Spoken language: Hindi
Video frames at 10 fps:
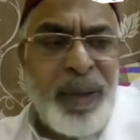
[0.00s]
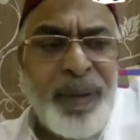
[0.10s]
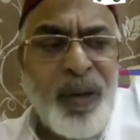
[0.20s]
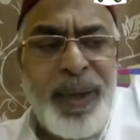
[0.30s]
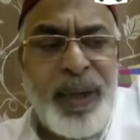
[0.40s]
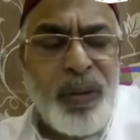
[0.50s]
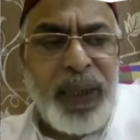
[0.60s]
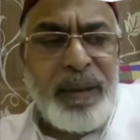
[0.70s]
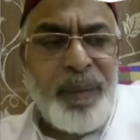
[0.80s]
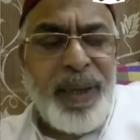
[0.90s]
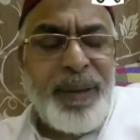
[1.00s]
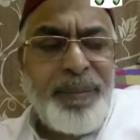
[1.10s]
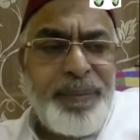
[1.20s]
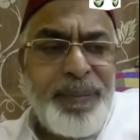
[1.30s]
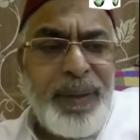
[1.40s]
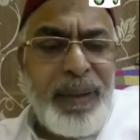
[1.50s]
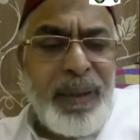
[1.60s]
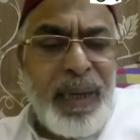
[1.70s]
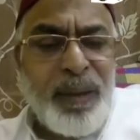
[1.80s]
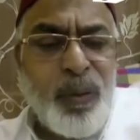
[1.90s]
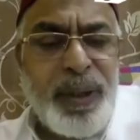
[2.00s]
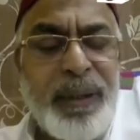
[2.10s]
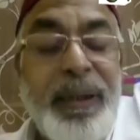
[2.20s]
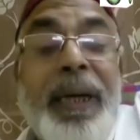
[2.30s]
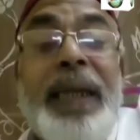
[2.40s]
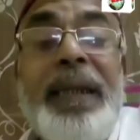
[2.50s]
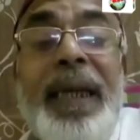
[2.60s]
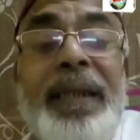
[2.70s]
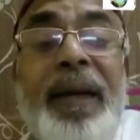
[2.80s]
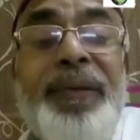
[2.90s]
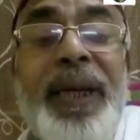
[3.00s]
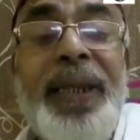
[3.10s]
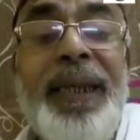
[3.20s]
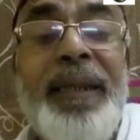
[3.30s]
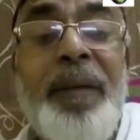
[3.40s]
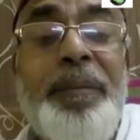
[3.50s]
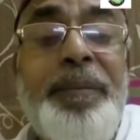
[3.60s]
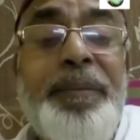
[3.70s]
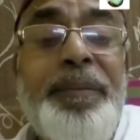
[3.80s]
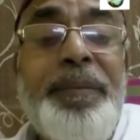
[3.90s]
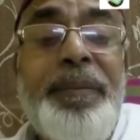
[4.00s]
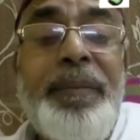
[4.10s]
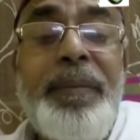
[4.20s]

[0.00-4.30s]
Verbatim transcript: तुमको नहीं मालूम हाईकोर्ट कैसा बना हाईकोर्ट के अंदर कैसा इंसाफ करे थे निज़ाम